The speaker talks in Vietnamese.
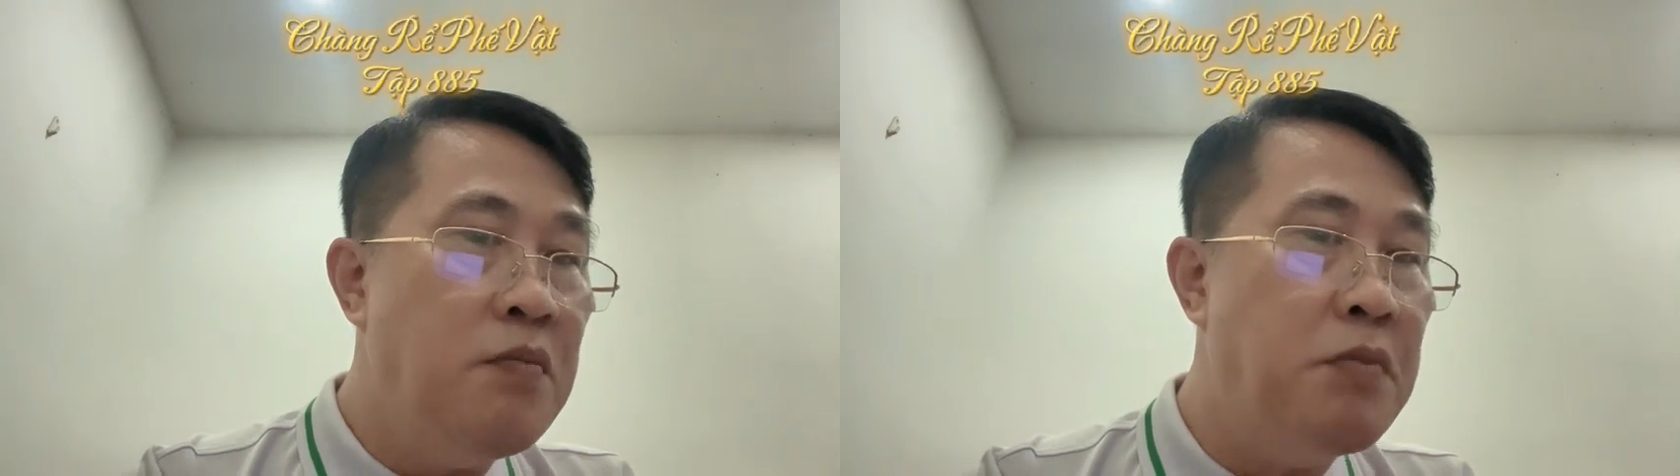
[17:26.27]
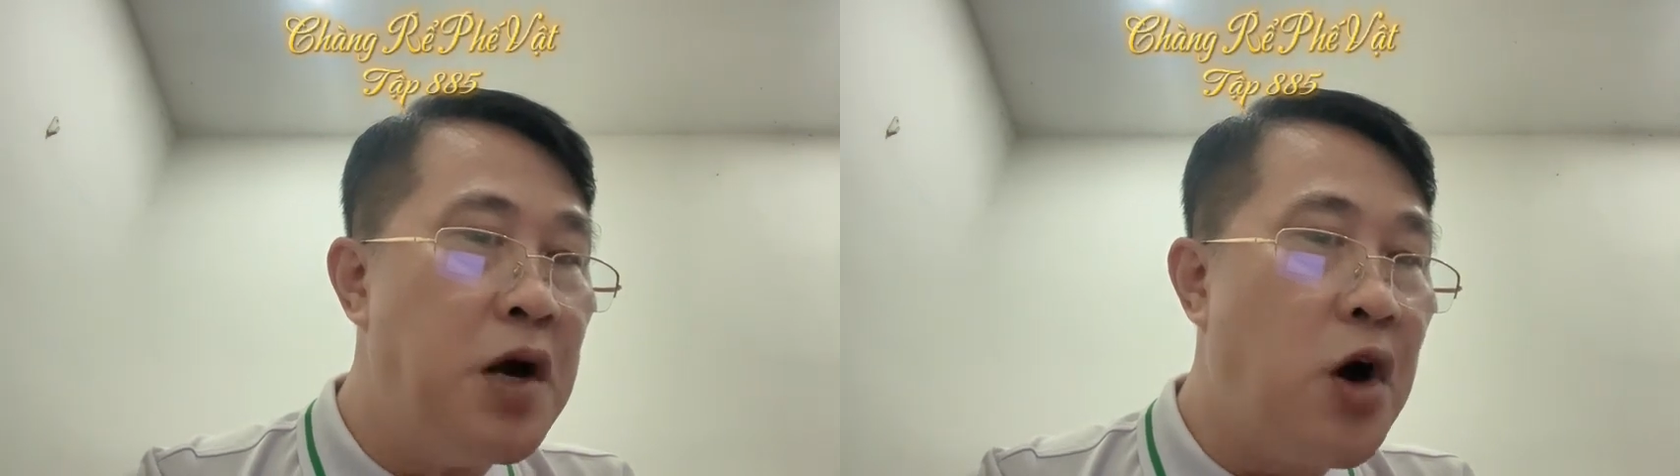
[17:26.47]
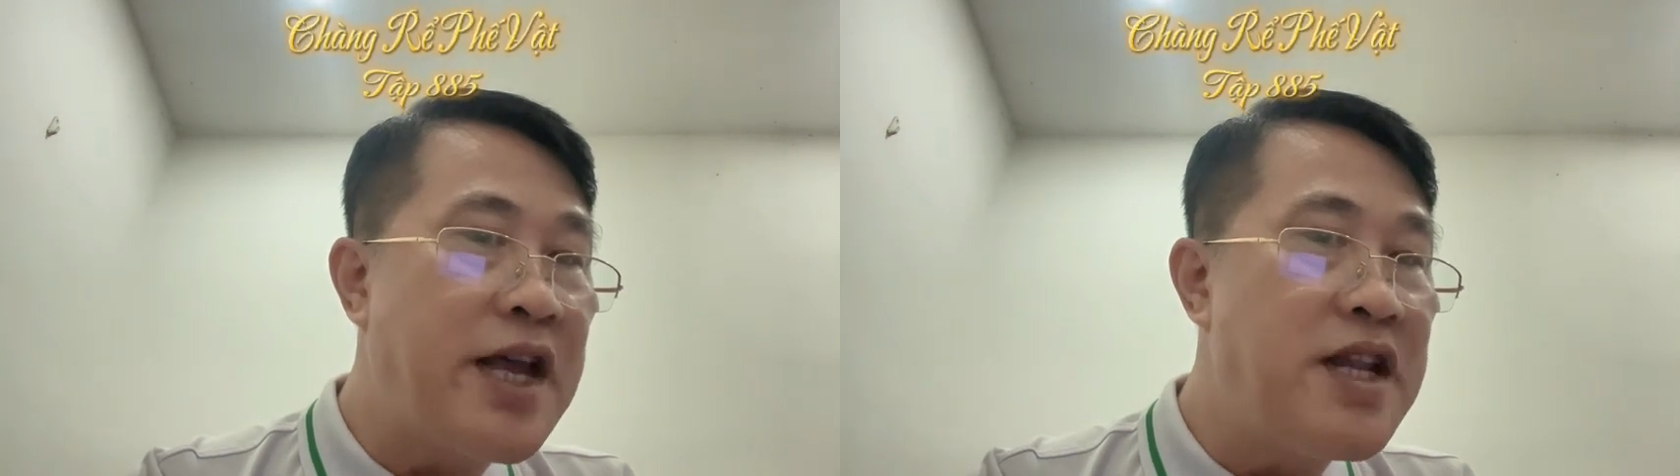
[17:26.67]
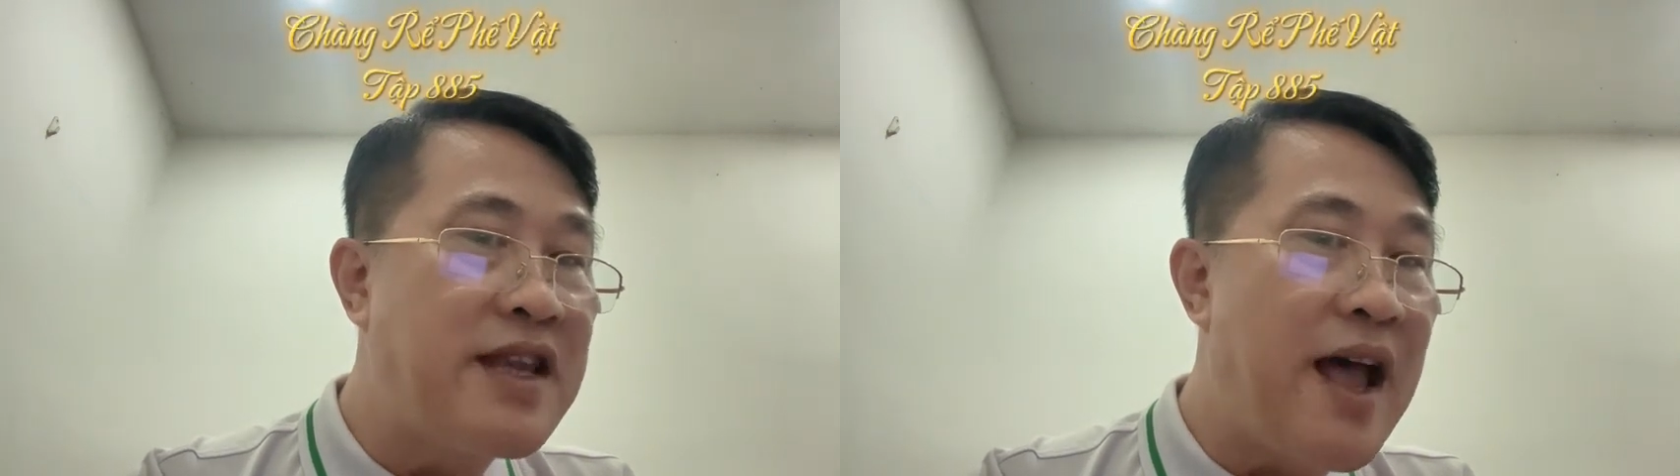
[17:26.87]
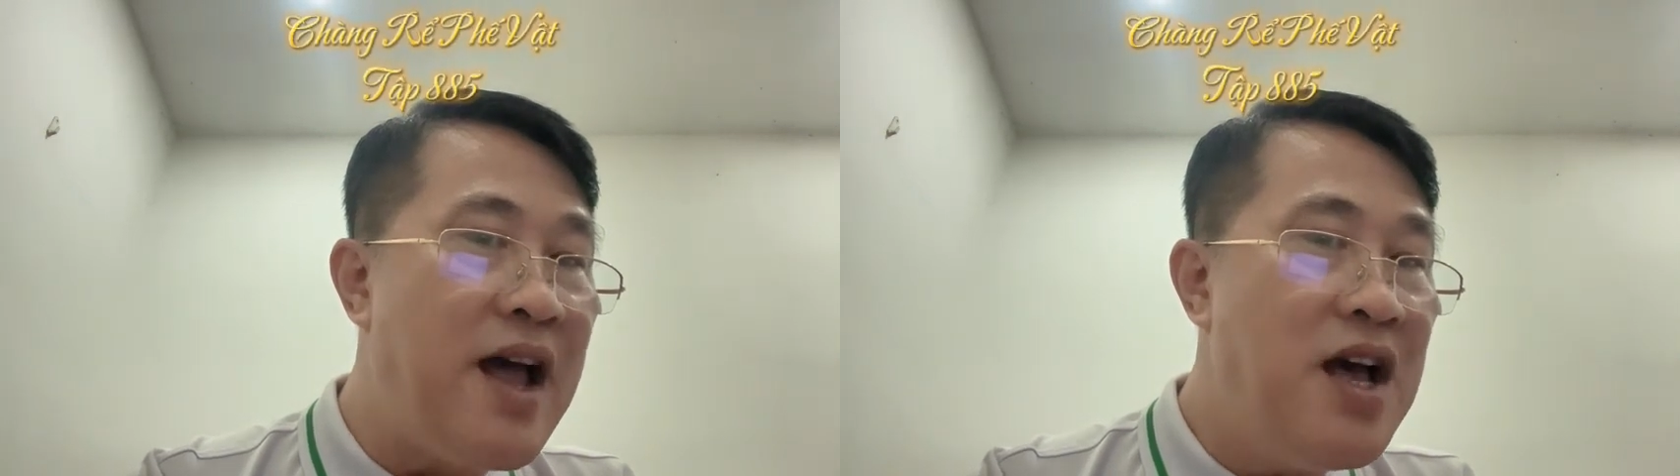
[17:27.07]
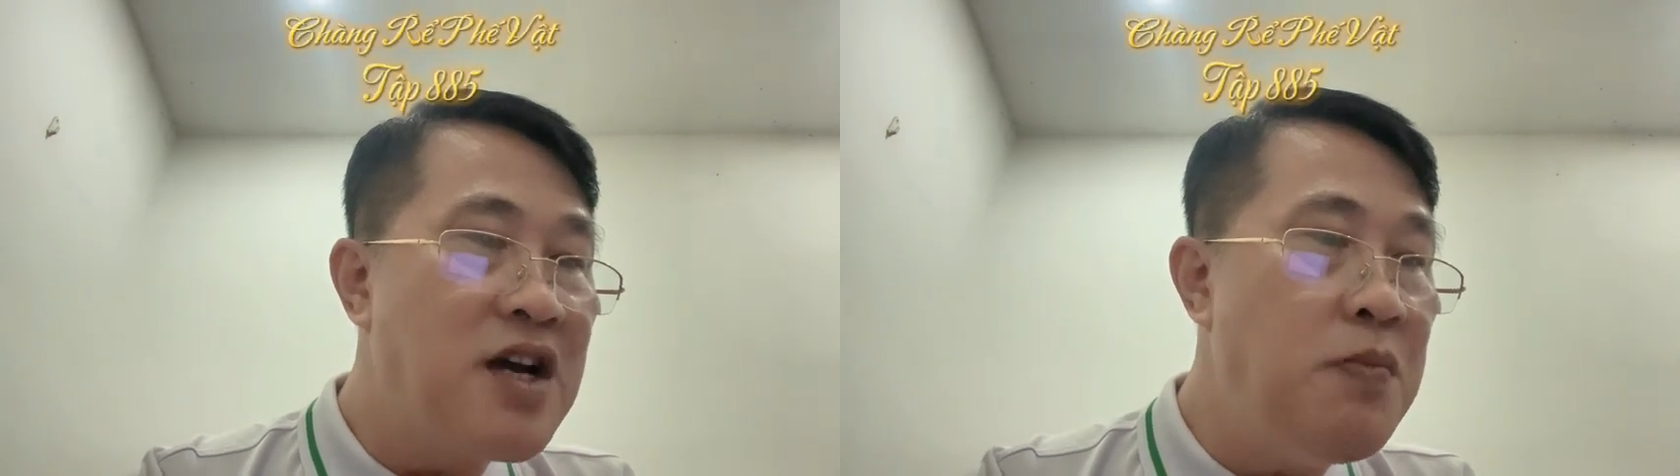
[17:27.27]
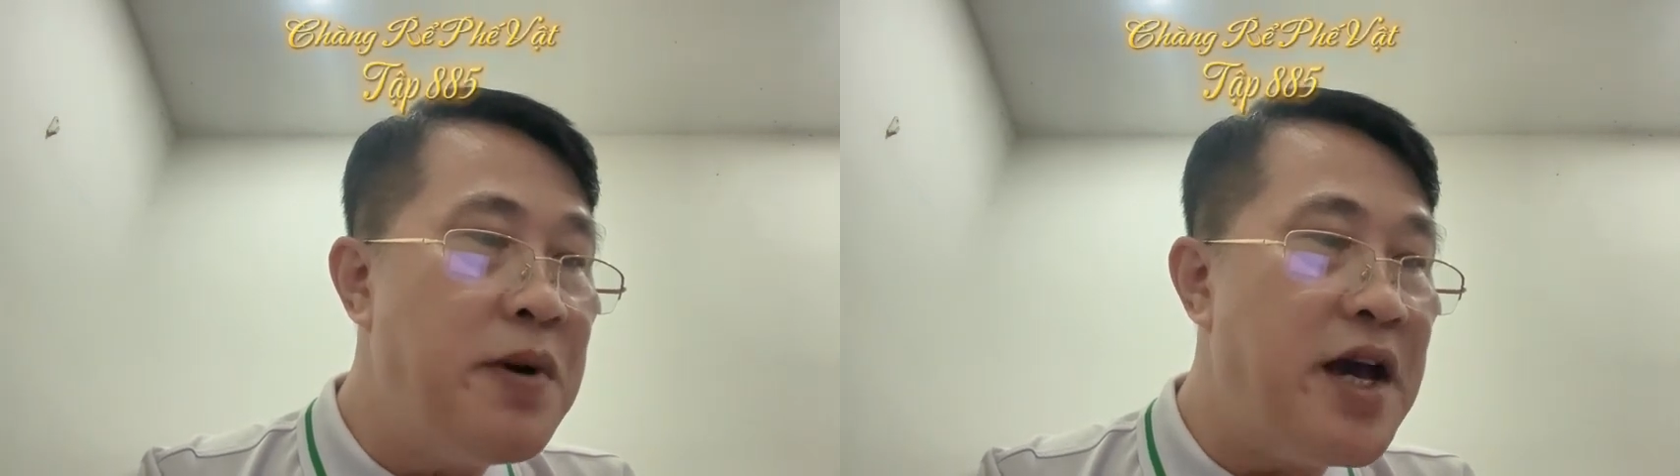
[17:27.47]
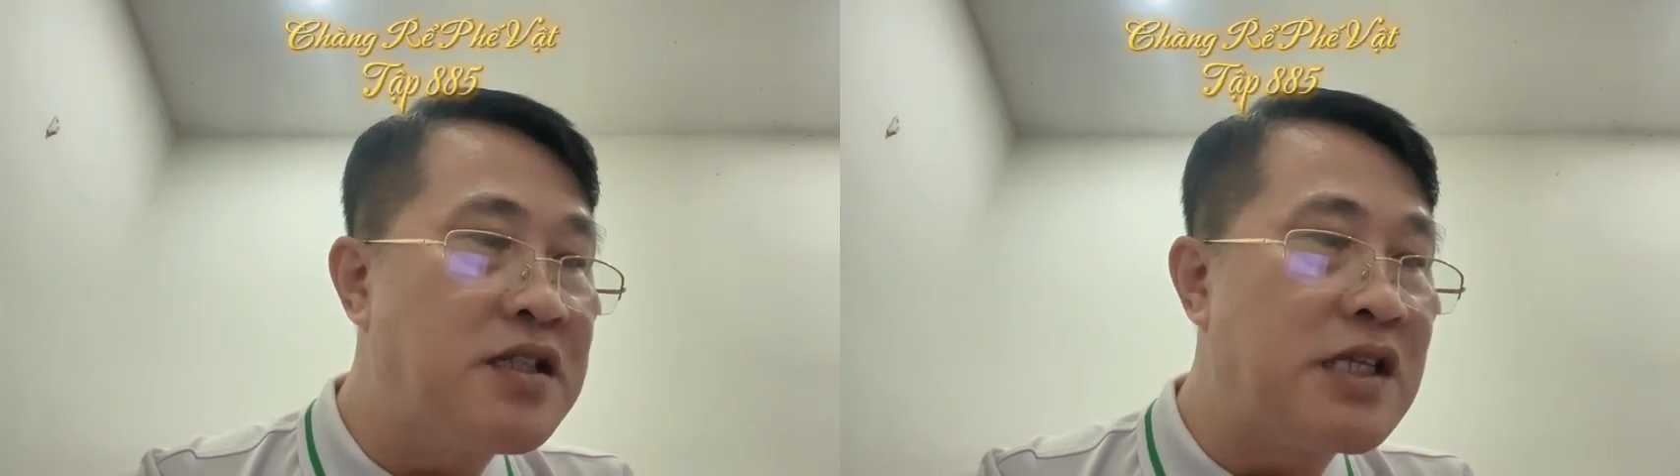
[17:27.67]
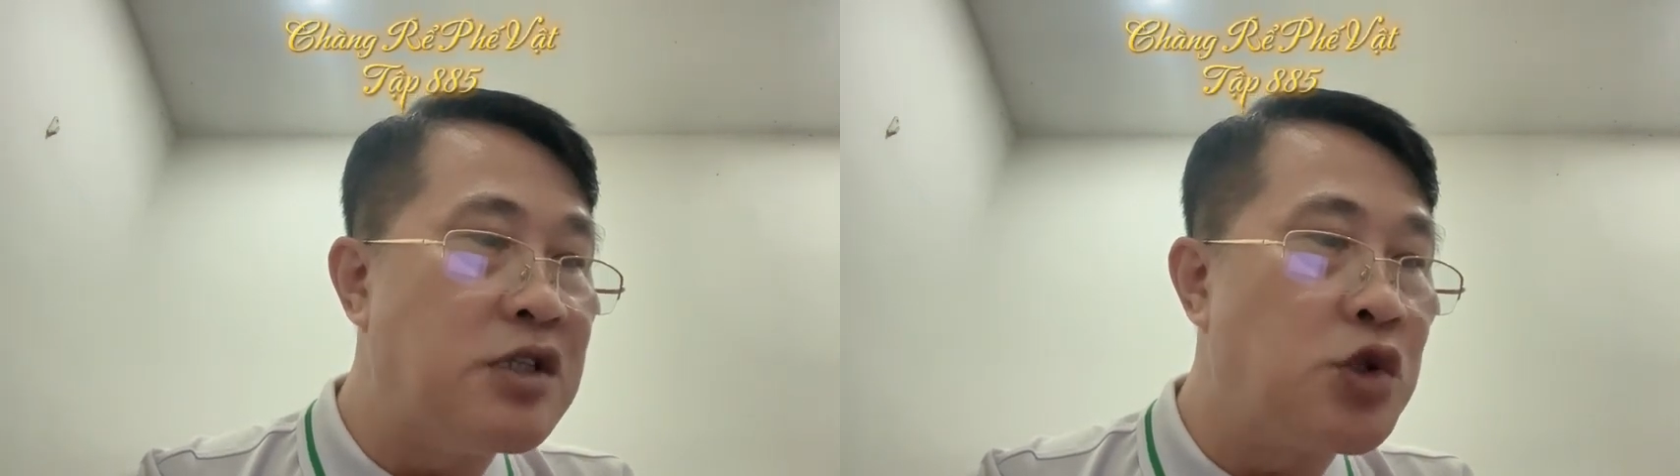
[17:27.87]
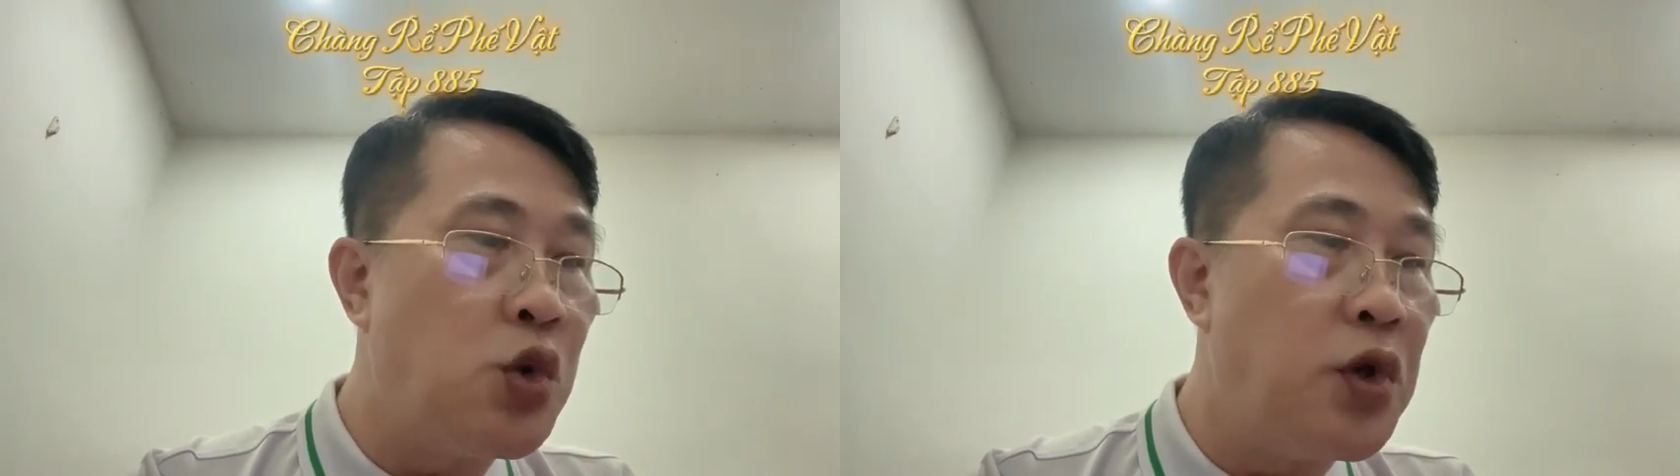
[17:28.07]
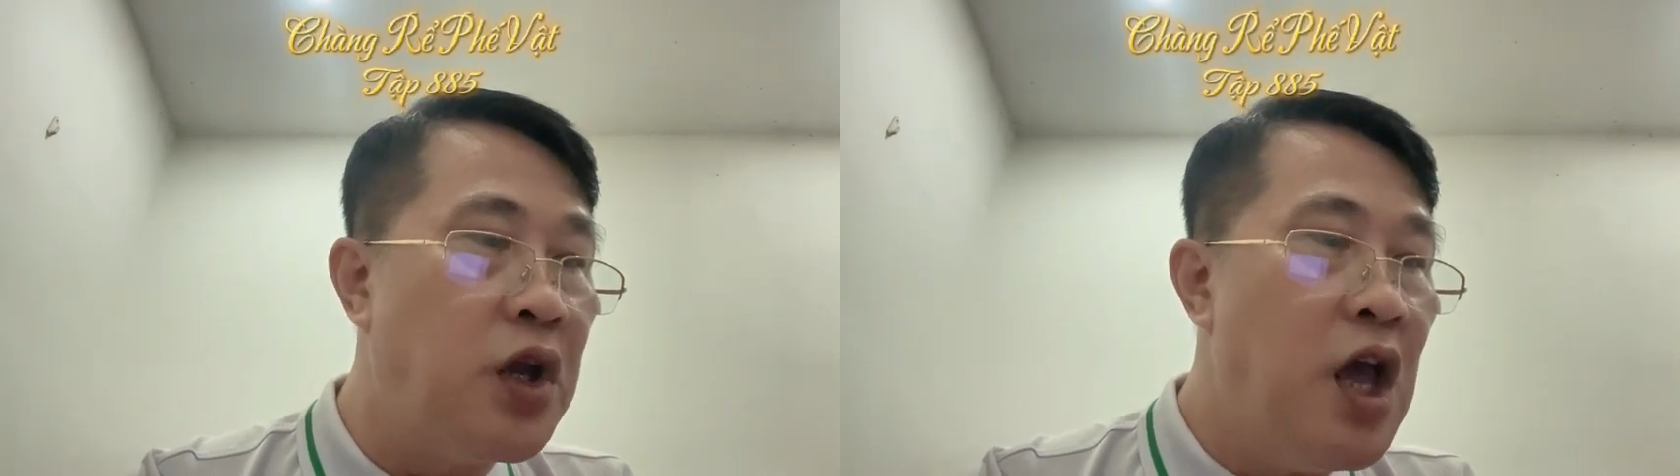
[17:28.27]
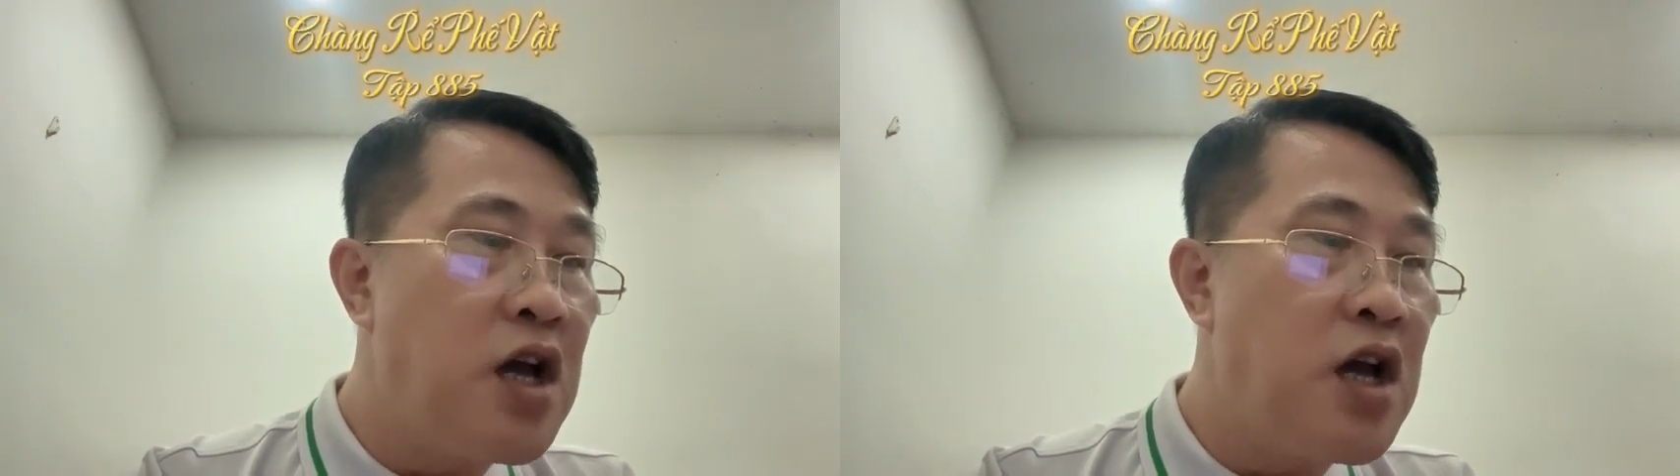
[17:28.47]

Mười ngón tay anh ta không hề sầm sùi,